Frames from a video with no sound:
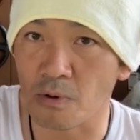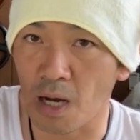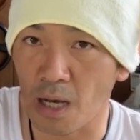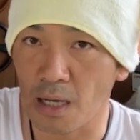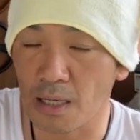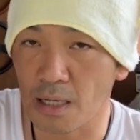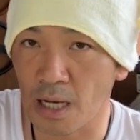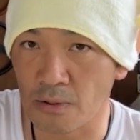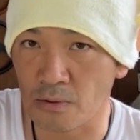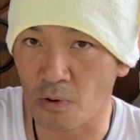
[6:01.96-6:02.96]
方は、
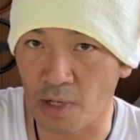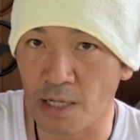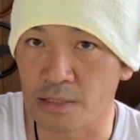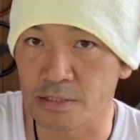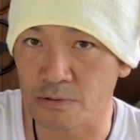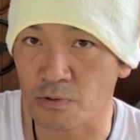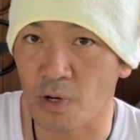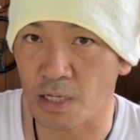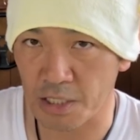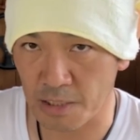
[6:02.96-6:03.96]
あの、交換するこ
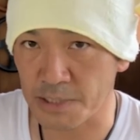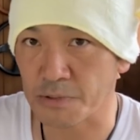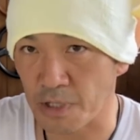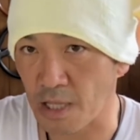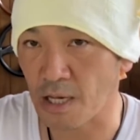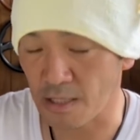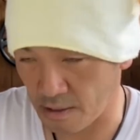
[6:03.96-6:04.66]
とができます、これで。